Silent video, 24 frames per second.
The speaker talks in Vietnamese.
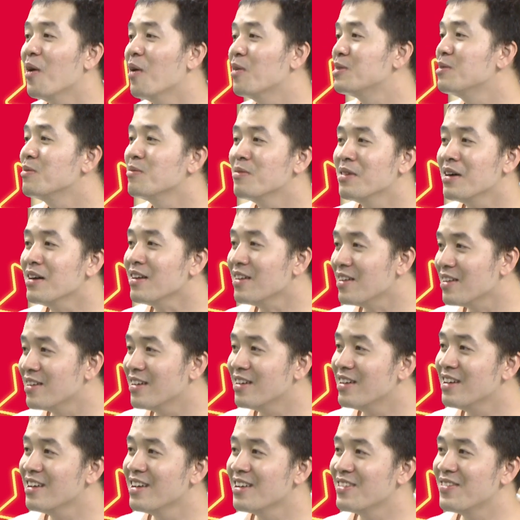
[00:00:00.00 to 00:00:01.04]
Độ, Trung Quốc
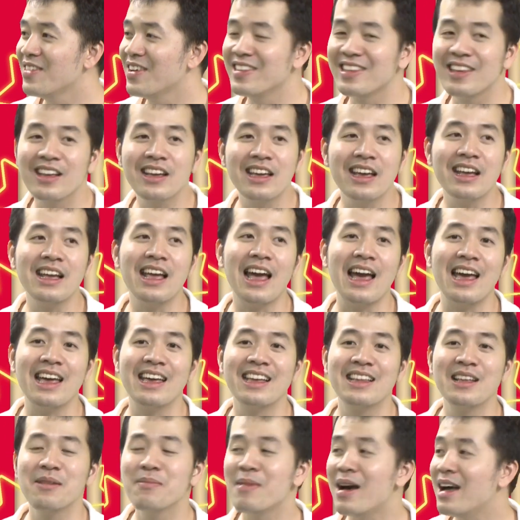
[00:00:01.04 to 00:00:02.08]
nữa, và những cái
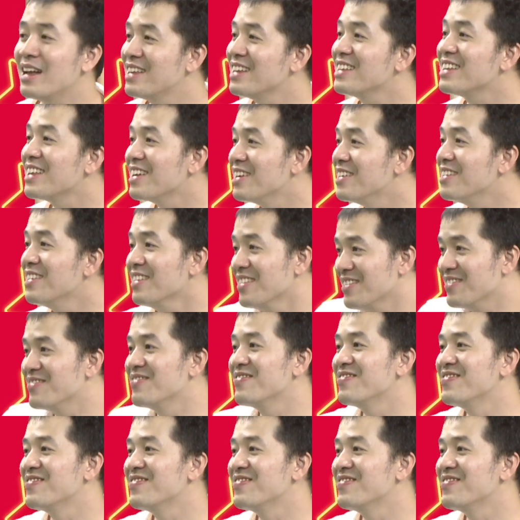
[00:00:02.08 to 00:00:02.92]
ngày thứ ba, thứ tư.